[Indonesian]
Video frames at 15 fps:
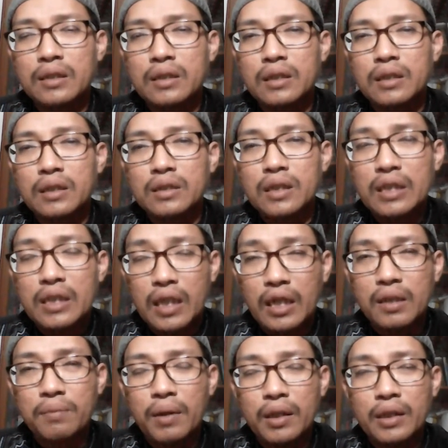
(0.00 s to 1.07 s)
ketiga
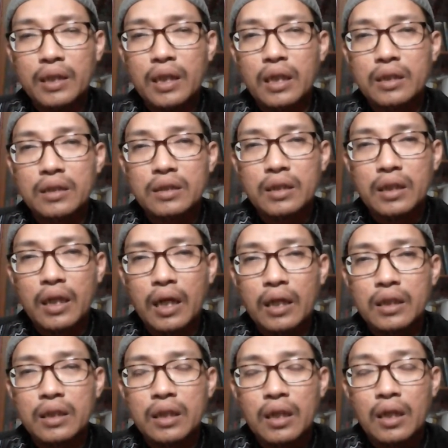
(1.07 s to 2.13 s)
dibandingkan
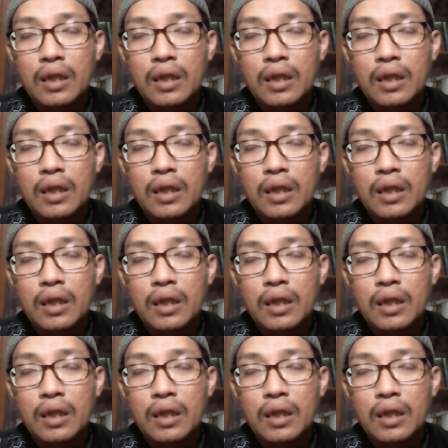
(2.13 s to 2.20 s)
dengan